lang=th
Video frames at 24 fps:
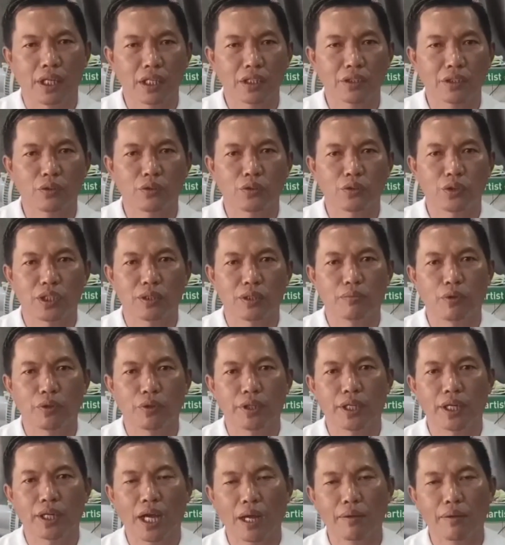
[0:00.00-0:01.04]
นักสู้ชนบ
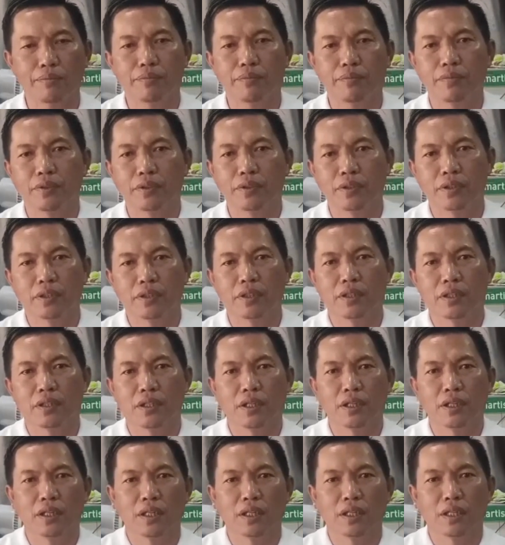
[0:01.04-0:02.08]
ทนะครั
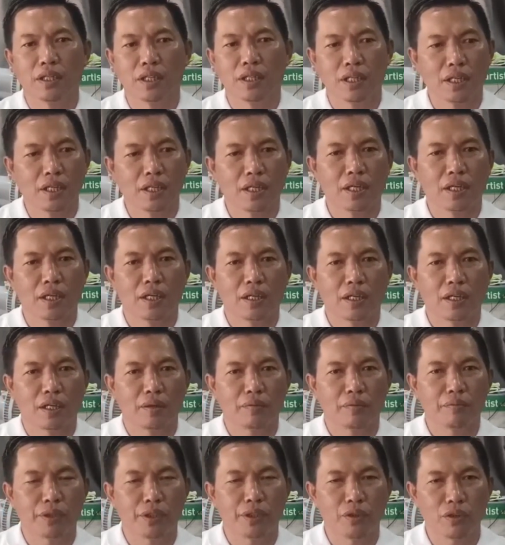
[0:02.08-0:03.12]

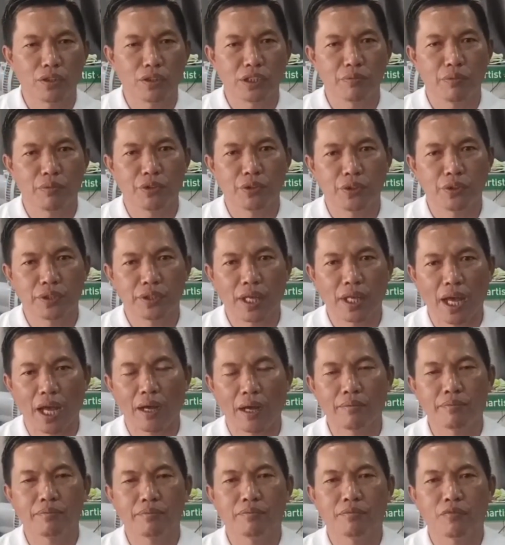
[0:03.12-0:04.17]
บี่น้องสมัญยน
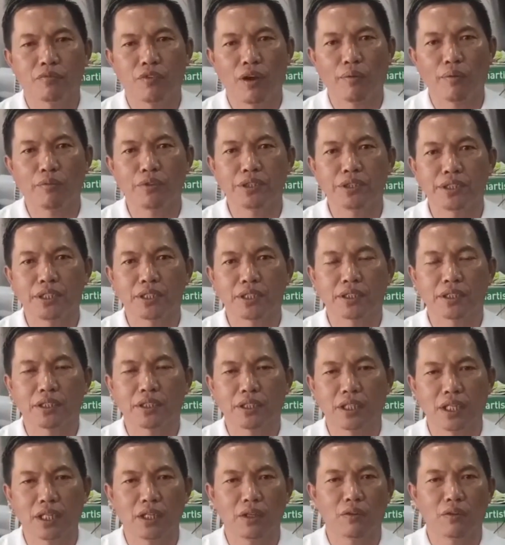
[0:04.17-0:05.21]
ถามความรู้สึก
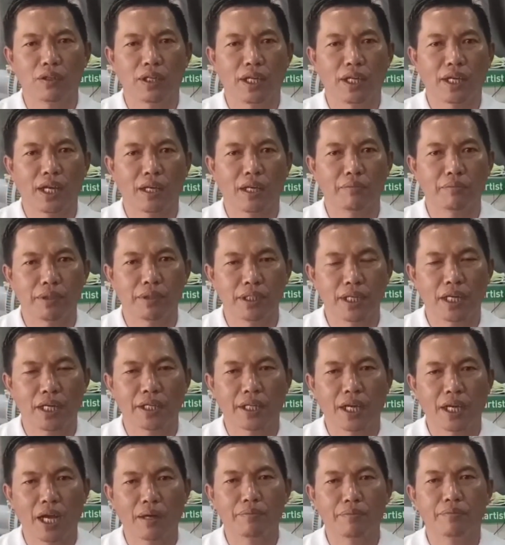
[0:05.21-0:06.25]
ที่ลงเล่นการเมือง
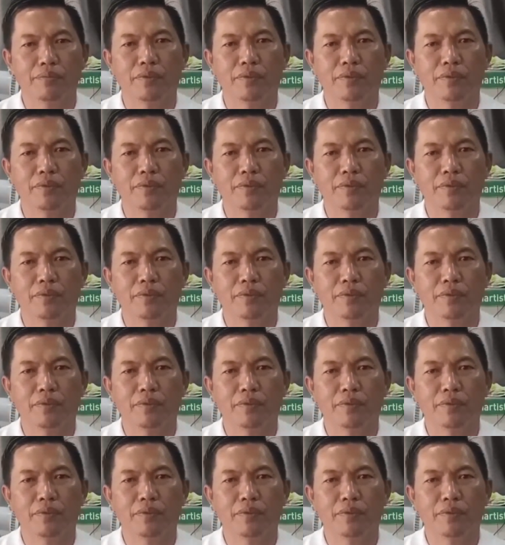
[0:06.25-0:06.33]
นะค